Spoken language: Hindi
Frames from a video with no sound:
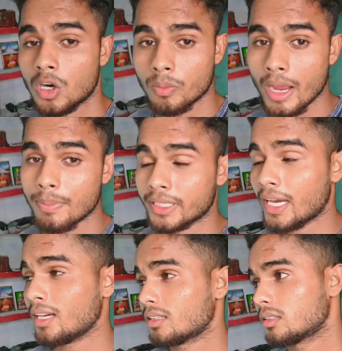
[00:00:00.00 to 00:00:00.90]
और भाई
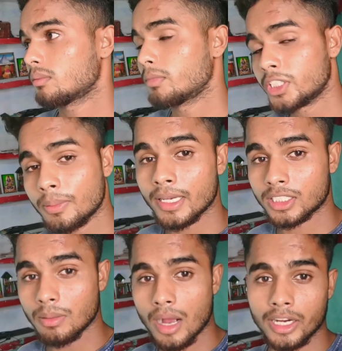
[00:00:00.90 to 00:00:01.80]
पता है इस
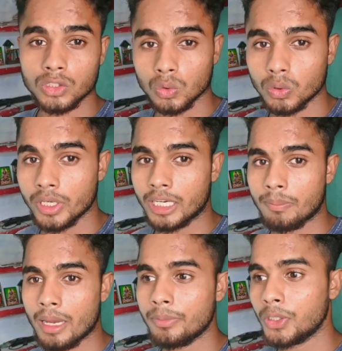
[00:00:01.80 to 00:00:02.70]
वजह से हम आगे शूट नहीं
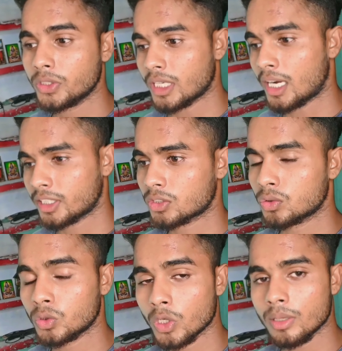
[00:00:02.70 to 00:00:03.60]
कर पाए वीडियो जहाँ तक
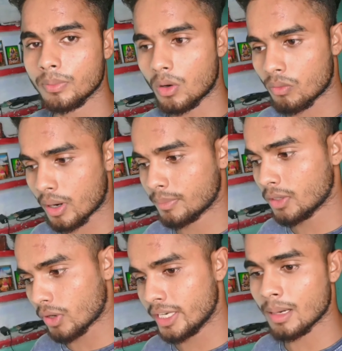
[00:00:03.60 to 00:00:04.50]
शूट हुई वो
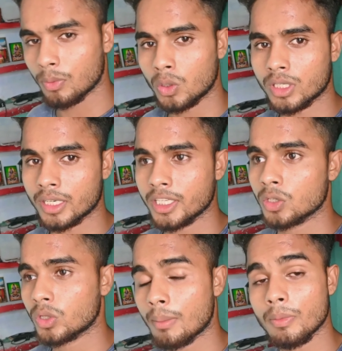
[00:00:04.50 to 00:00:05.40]
हमने वहीं अपलोड कर दी
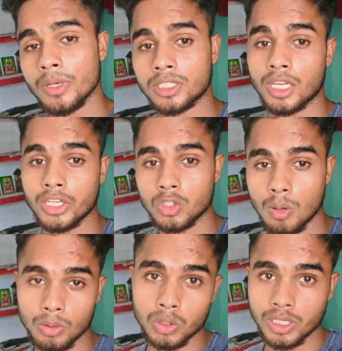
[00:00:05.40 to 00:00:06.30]
क्योंकि हमें बीस तारीख
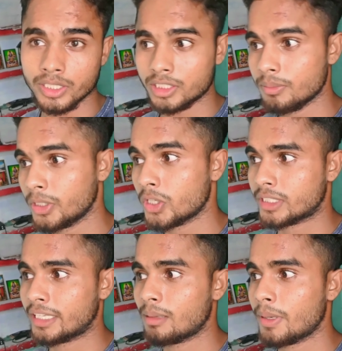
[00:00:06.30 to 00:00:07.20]
को अपलोड करनी थी वीडियो
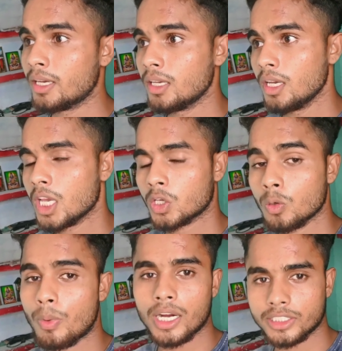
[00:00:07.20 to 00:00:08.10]
चैनल पर
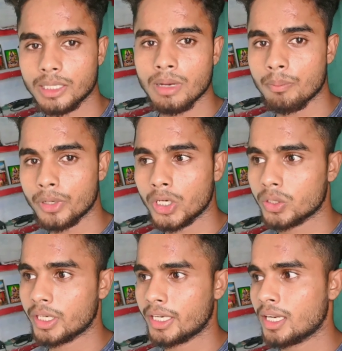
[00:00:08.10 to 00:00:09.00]
क्योंकि पाँच दिन में हम
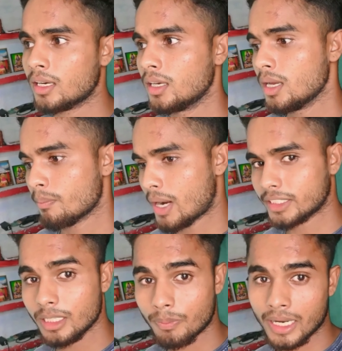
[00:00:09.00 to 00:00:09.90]
वीडियो दे रहे हैं ना
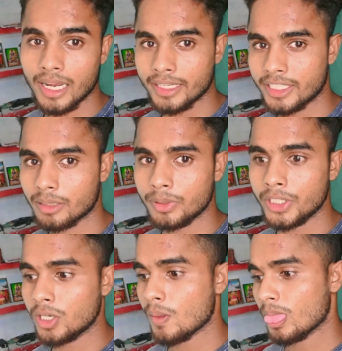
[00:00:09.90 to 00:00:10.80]
पाँच दिन पहले आई थी एक
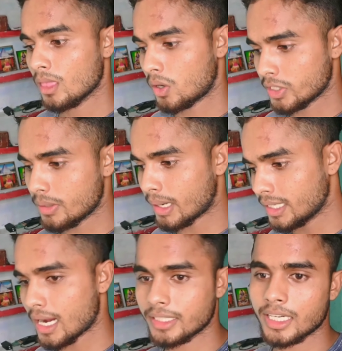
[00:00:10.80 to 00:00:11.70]
वीडियो और ये
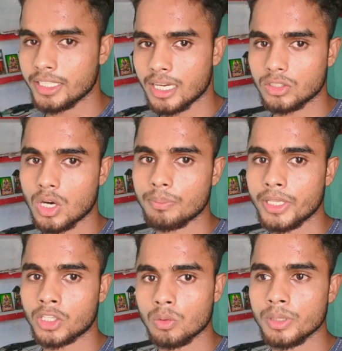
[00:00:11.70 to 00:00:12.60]
वाली आज आई है जो आप
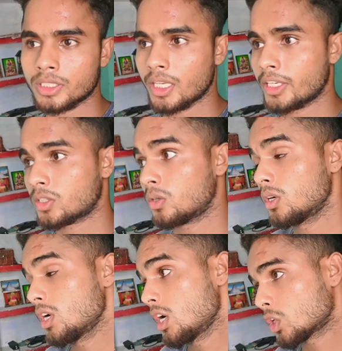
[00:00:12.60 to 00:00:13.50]
देख रहे हो बीस तारीख को
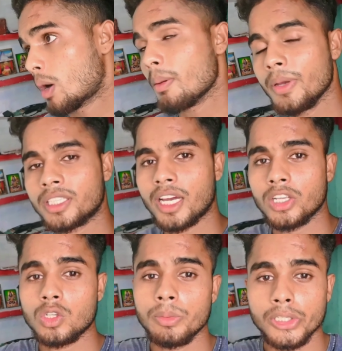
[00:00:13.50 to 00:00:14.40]
तो हमें बीस
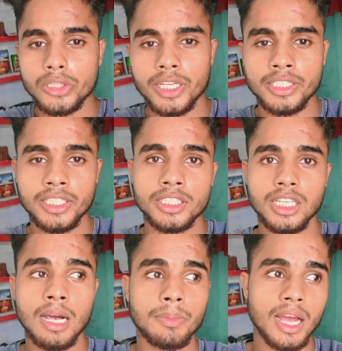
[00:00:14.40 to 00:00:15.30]
तारीख को वीडियो देनी थी
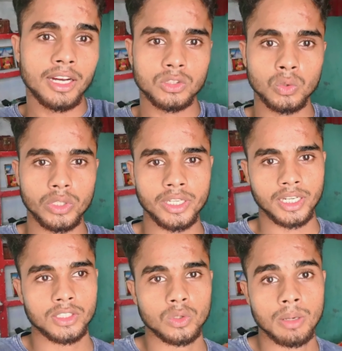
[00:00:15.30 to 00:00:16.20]
इसलिए हमने आगे शूट नहीं
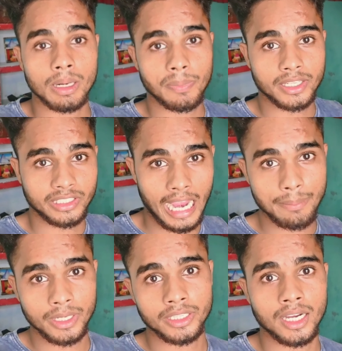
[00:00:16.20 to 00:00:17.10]
करा क्योंकि हमारे पास
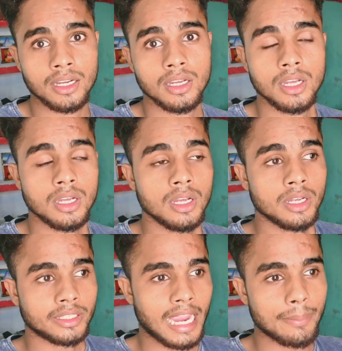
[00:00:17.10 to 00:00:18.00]
टाइम नहीं था
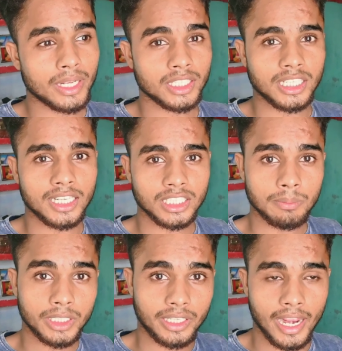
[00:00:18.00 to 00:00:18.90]
कैमरे के चार्जर
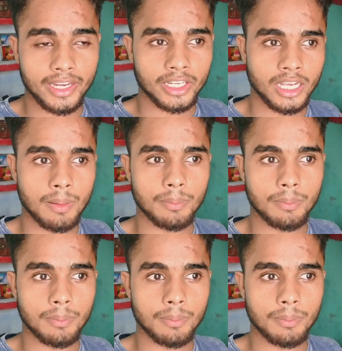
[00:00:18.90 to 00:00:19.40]
हमने ट्राई करे